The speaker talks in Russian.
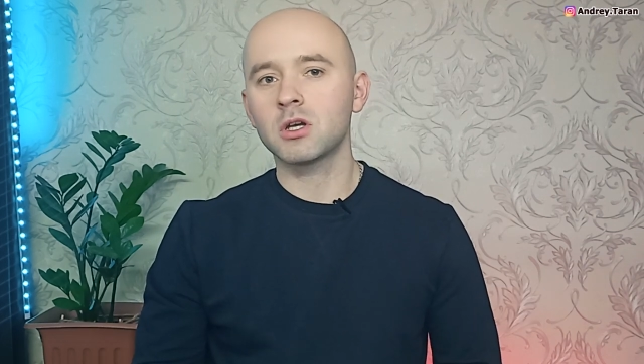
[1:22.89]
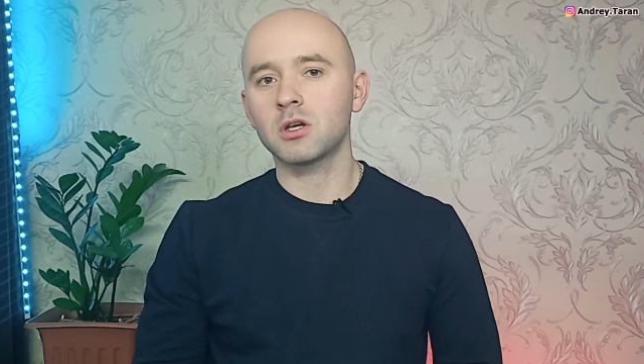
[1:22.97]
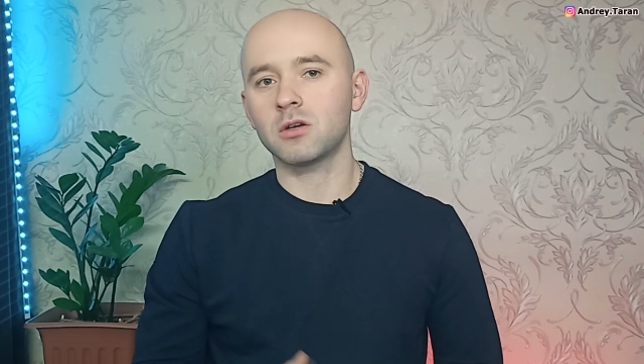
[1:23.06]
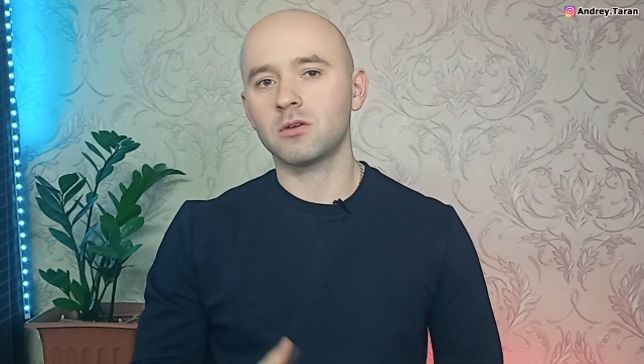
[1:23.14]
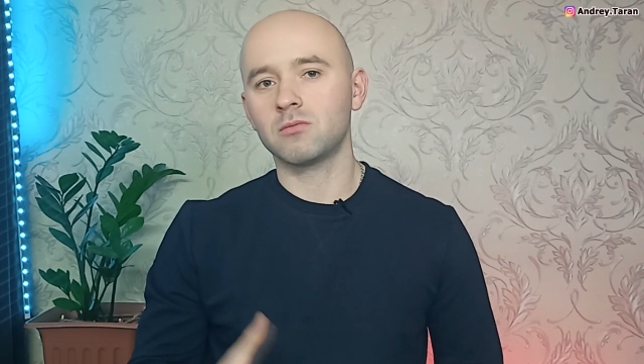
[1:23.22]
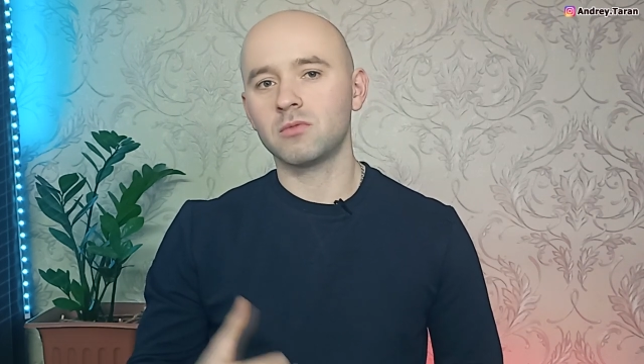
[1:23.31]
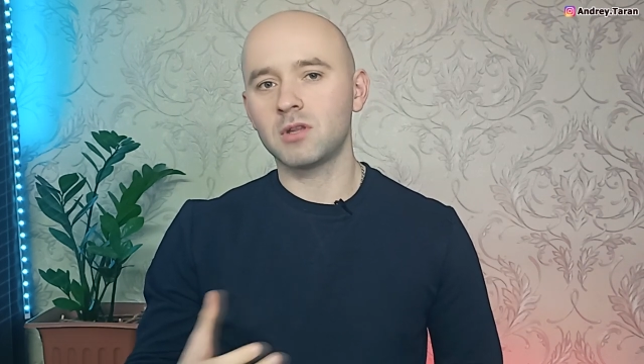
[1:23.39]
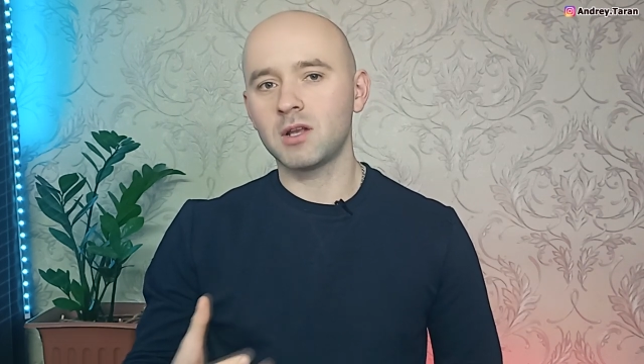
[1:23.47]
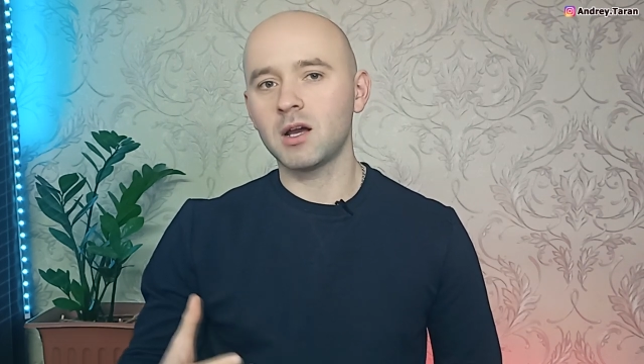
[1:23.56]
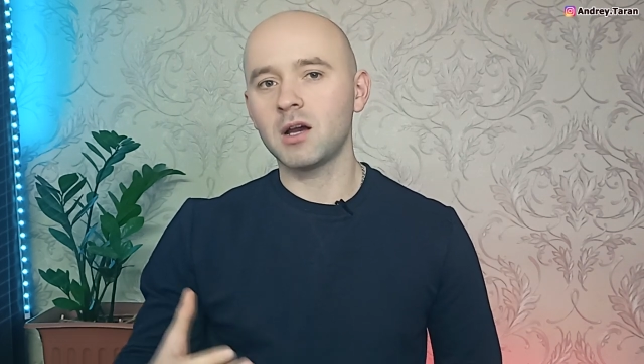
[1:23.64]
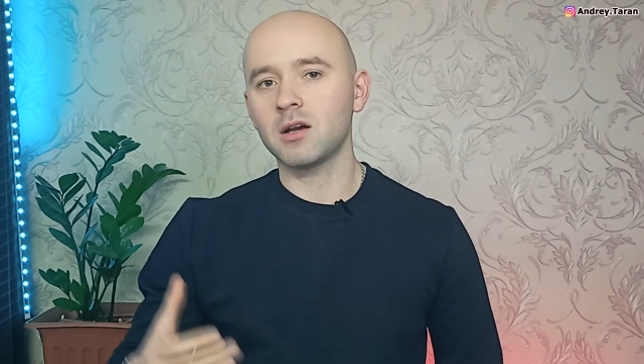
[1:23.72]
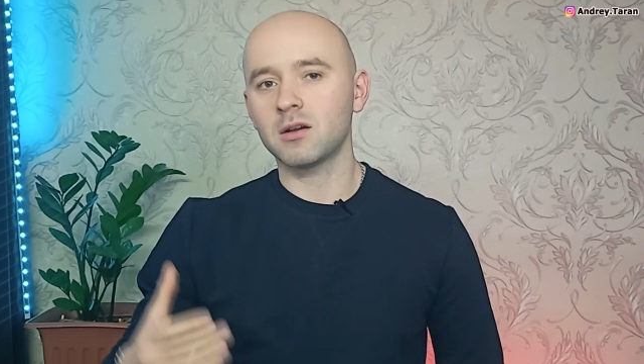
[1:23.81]
э,
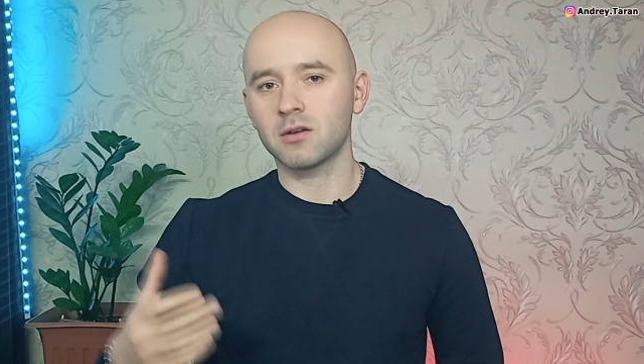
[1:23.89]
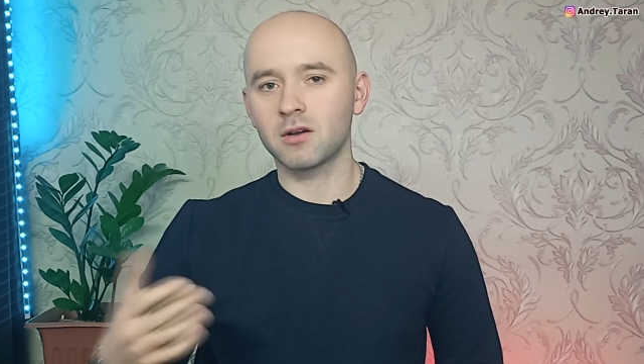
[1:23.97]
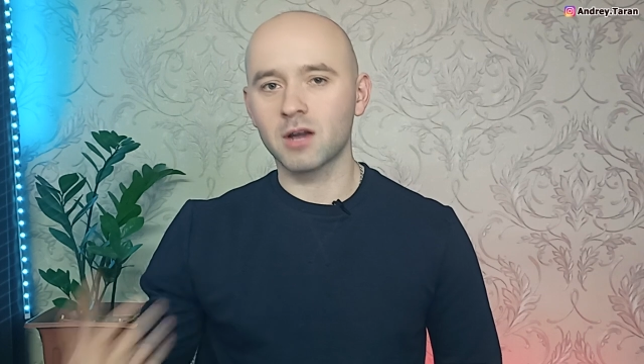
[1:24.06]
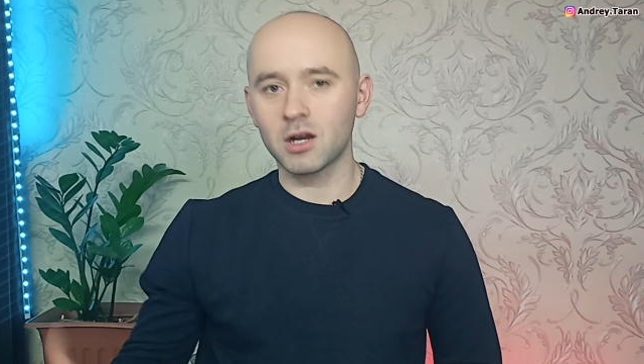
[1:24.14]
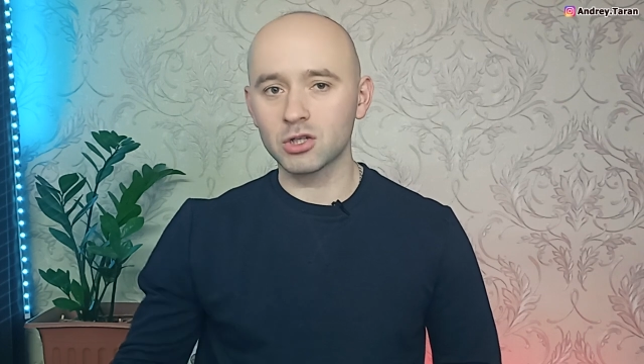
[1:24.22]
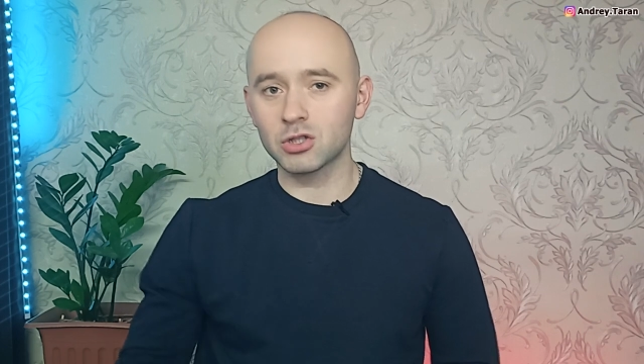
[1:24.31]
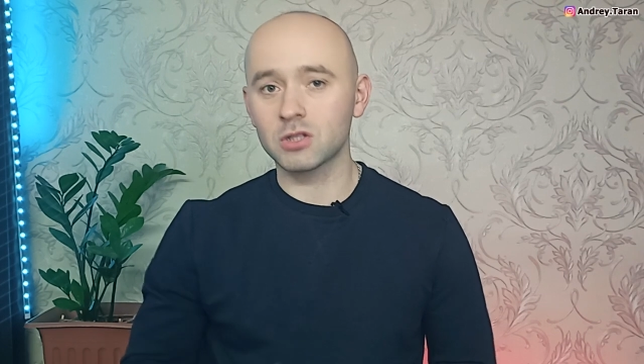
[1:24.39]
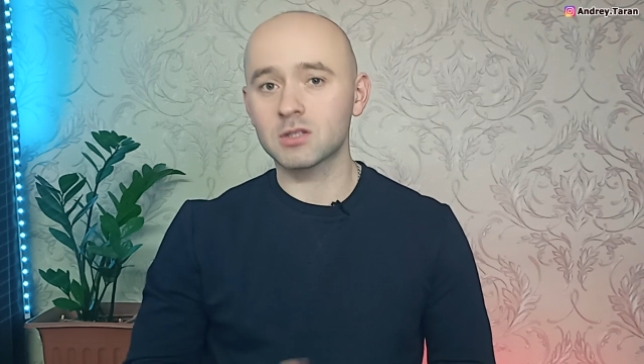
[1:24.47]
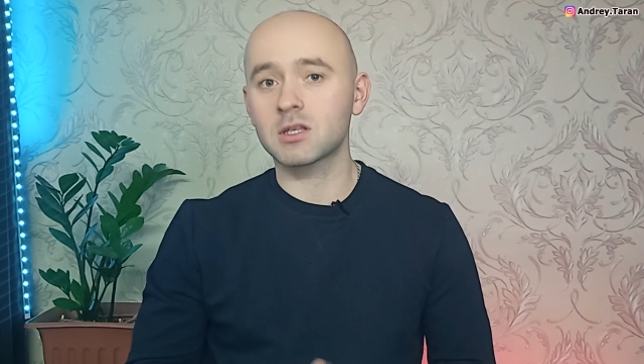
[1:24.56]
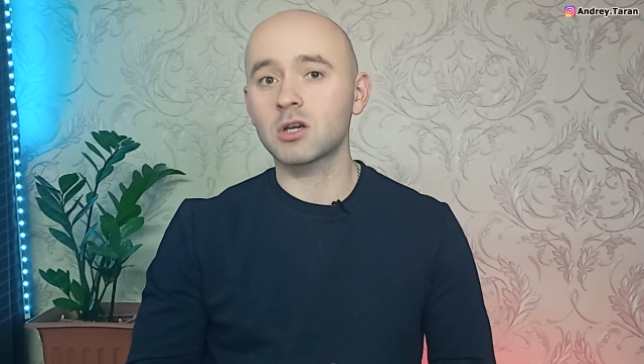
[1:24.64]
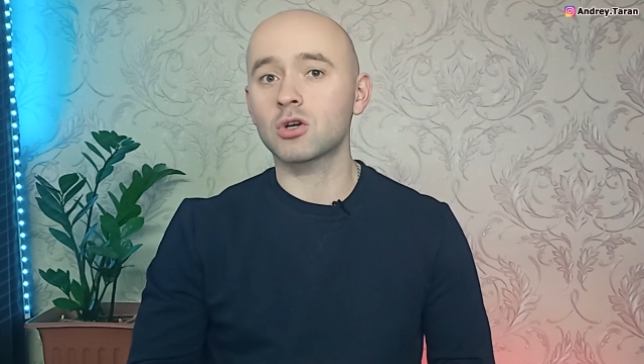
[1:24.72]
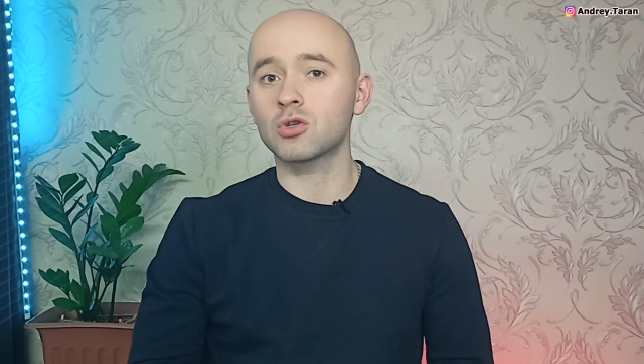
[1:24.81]
для
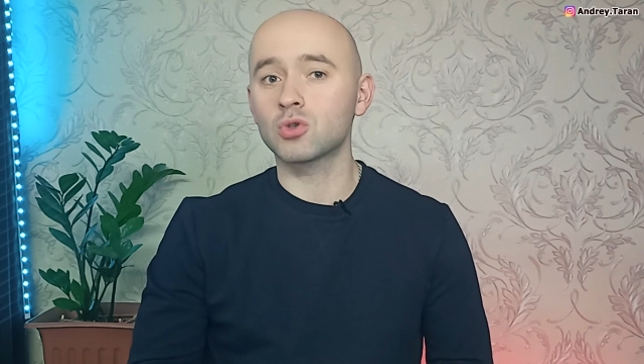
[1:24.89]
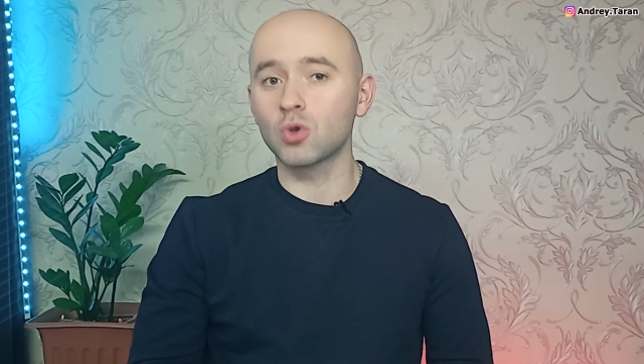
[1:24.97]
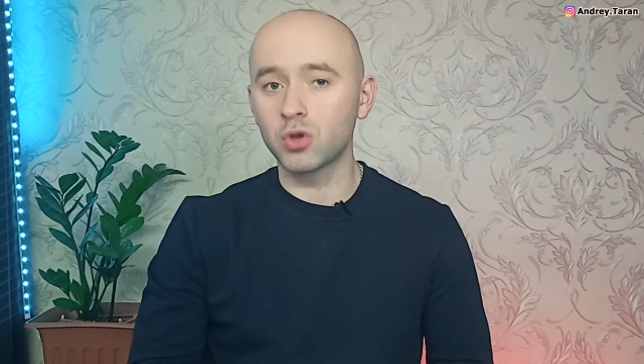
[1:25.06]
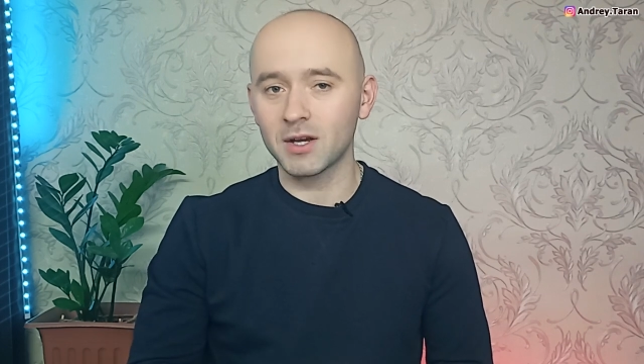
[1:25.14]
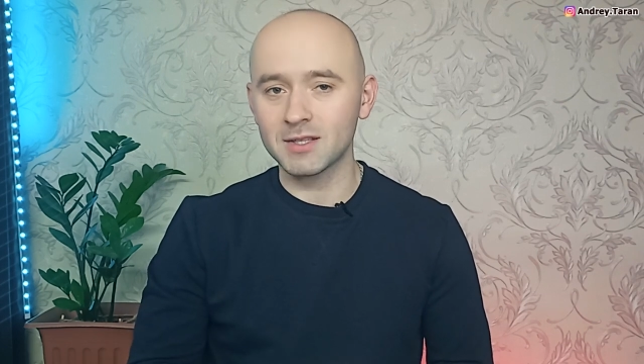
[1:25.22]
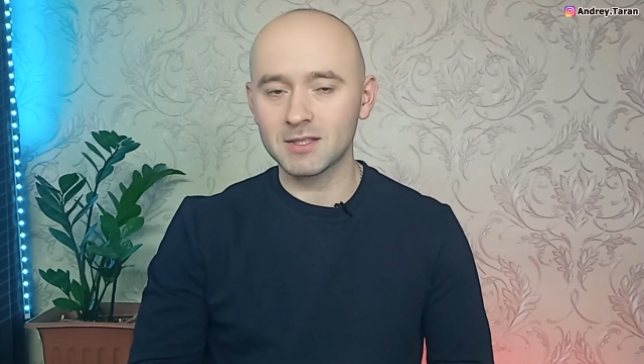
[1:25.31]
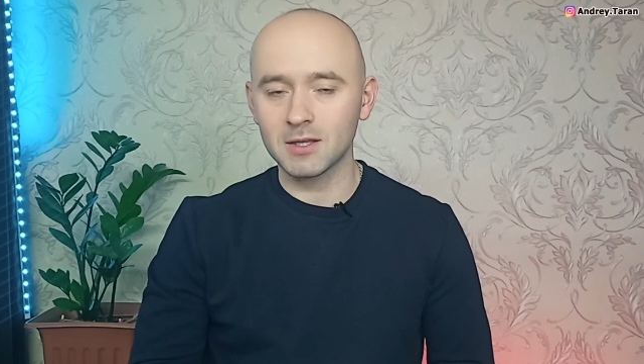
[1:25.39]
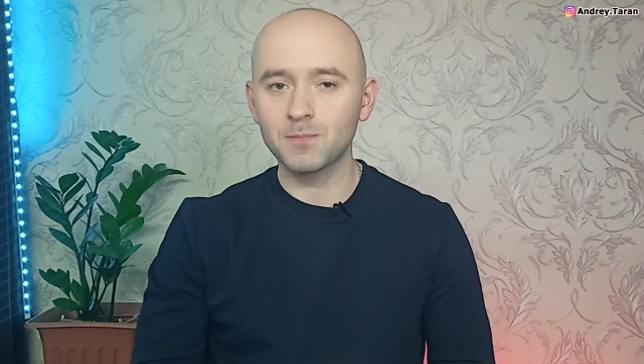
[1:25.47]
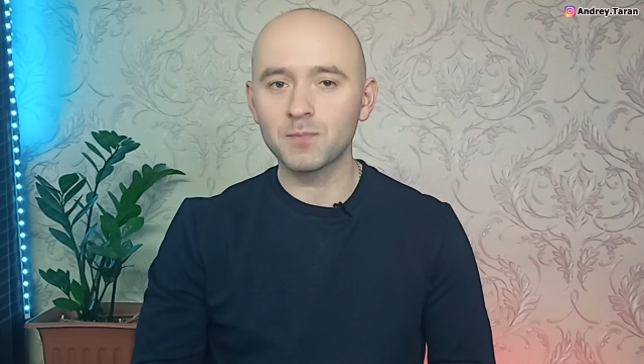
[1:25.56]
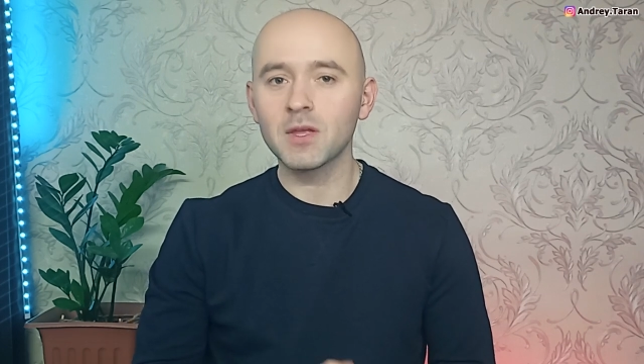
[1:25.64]
гражданских консультаций.